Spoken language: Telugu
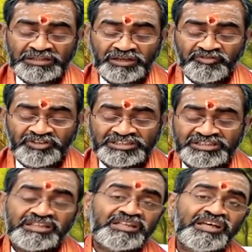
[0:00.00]

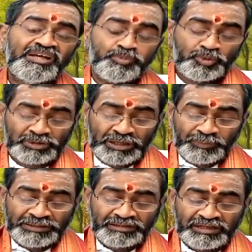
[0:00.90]
మతిర్విద్యతే
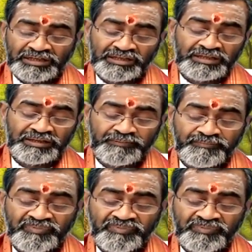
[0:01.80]
పూతబంధని